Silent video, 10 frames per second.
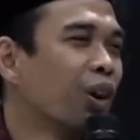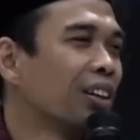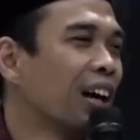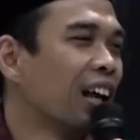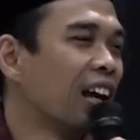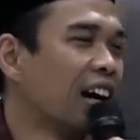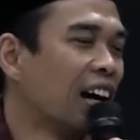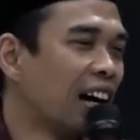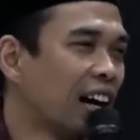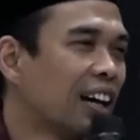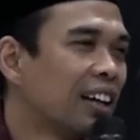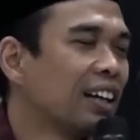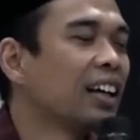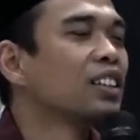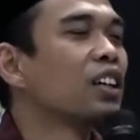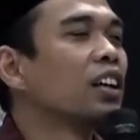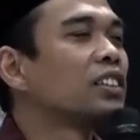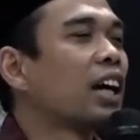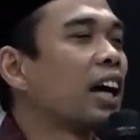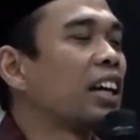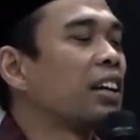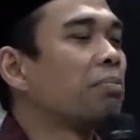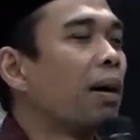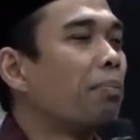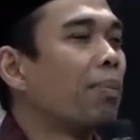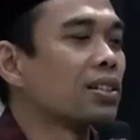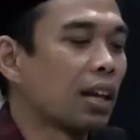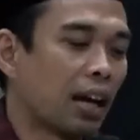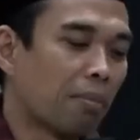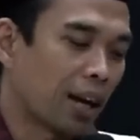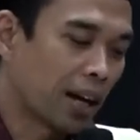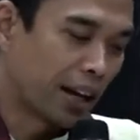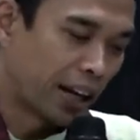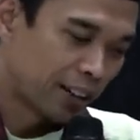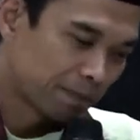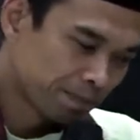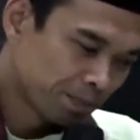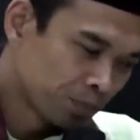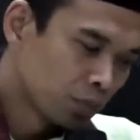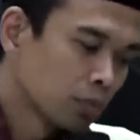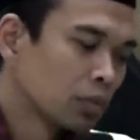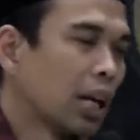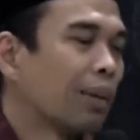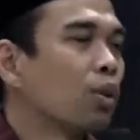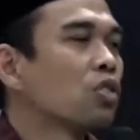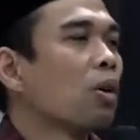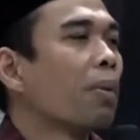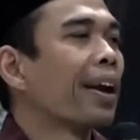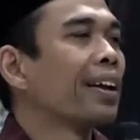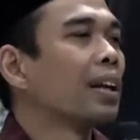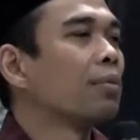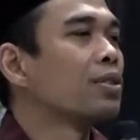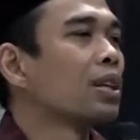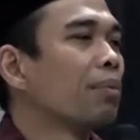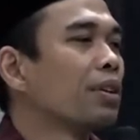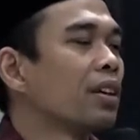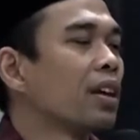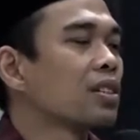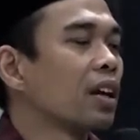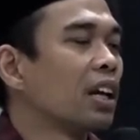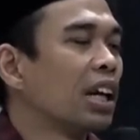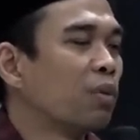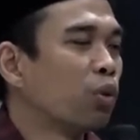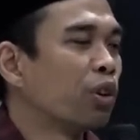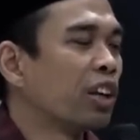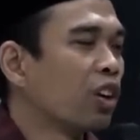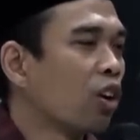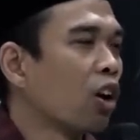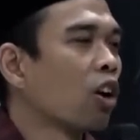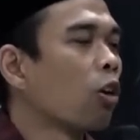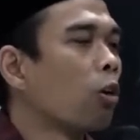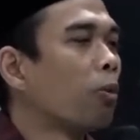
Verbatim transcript: wa taala. Selesai bab masalah makanan. Abdul Somad hanya bisa menjelaskan ilmu ini 0,01